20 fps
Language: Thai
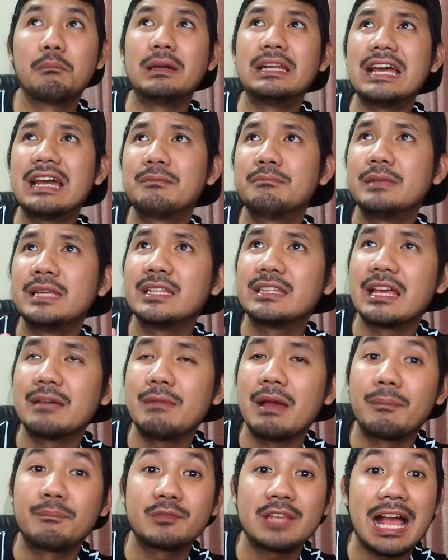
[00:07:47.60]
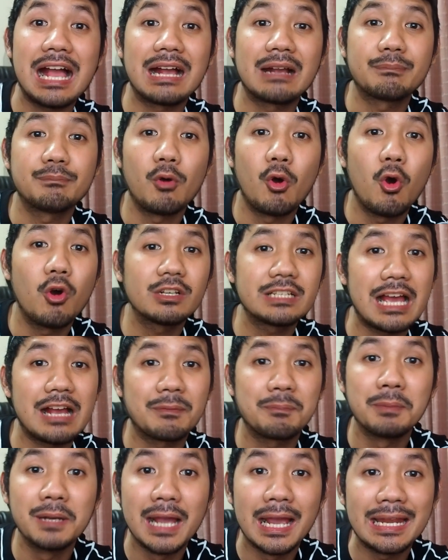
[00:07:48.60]
ไม่ได้มีแต่แบบฉากโป๊ฉาก
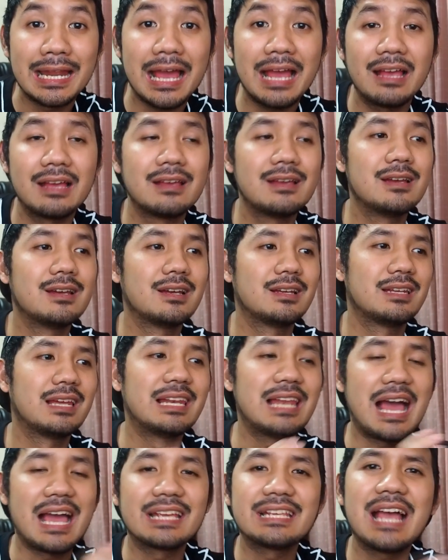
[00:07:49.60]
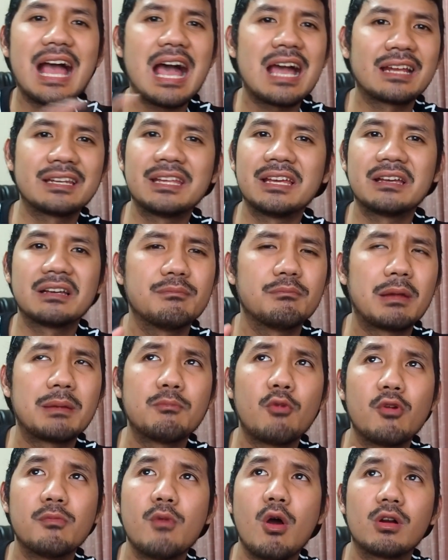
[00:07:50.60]
เปือยนะ หลาย ๆอย่างเนี่ย มัน
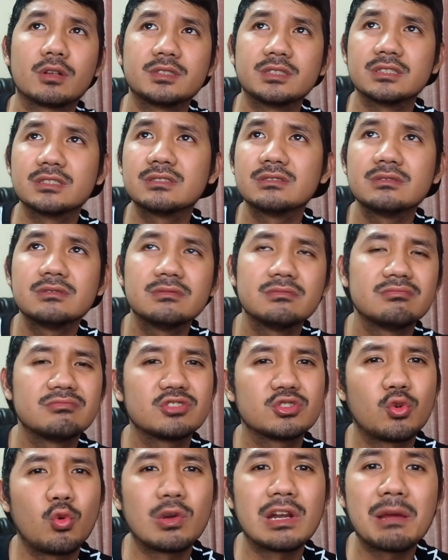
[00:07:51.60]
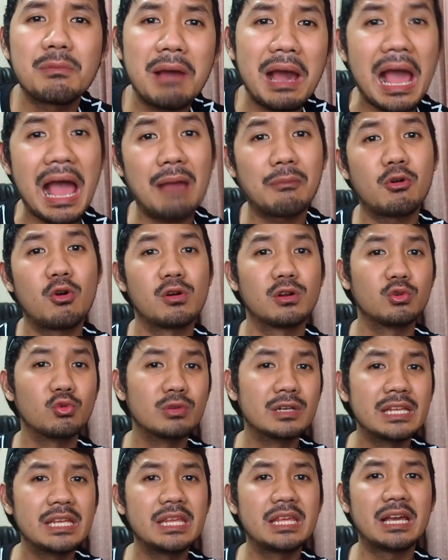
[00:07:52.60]
บ่งบอกถึงคุณภาพของลู
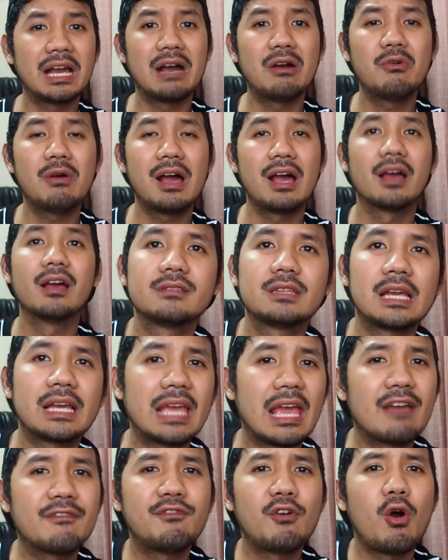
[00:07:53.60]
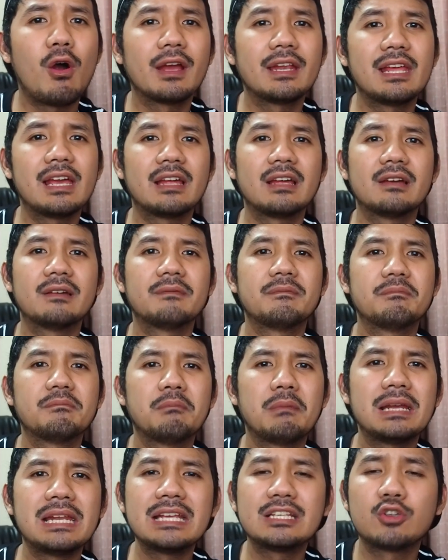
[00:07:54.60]
นี่เขาอะแต่แคฟอยเนี่ย
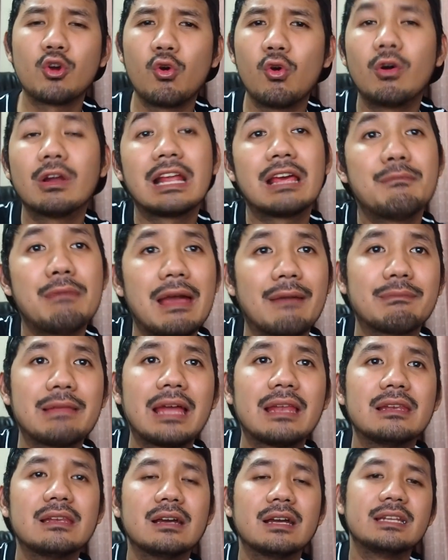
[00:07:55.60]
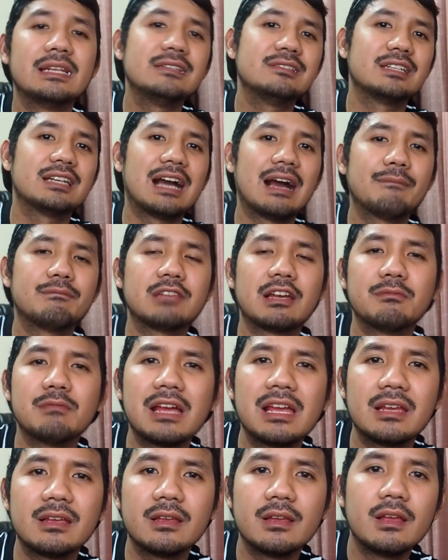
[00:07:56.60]
ไม่ได้โชว์อะไรแบบนั้นเลยนี่สิครับทำ
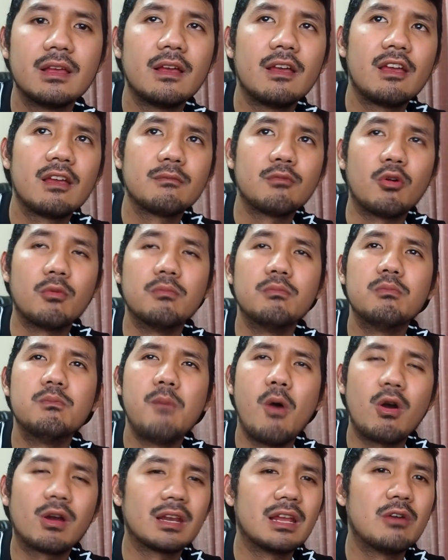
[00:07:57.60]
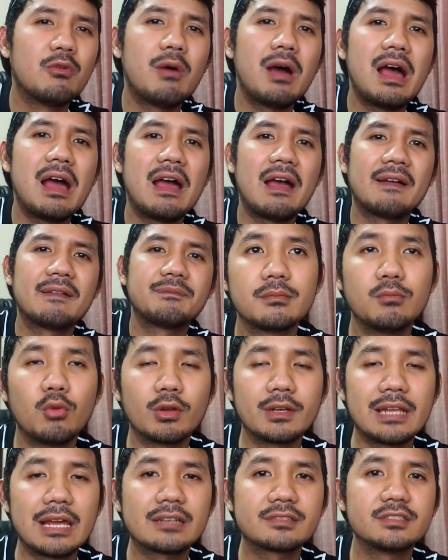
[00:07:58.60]
ให้ผมบอกเลยว่าบ
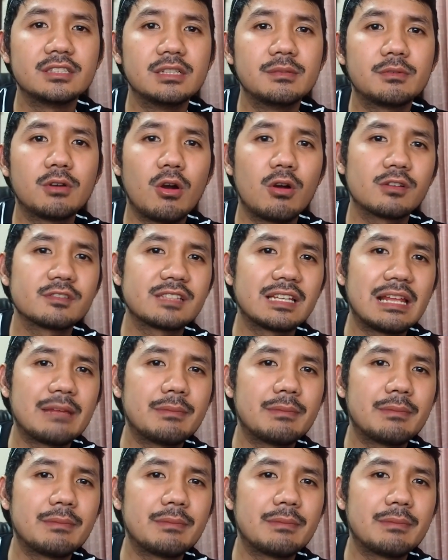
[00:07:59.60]
ทนักสืบของซาลา